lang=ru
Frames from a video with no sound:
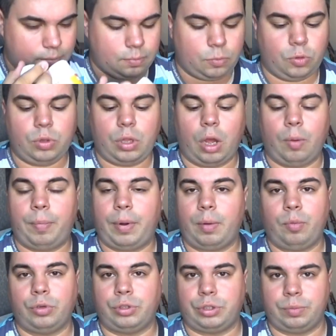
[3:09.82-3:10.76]
Ну да,
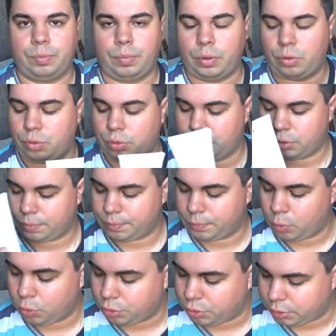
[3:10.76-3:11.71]
прям очень похоже.
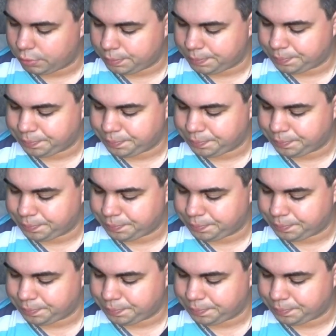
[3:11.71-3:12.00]
Очень.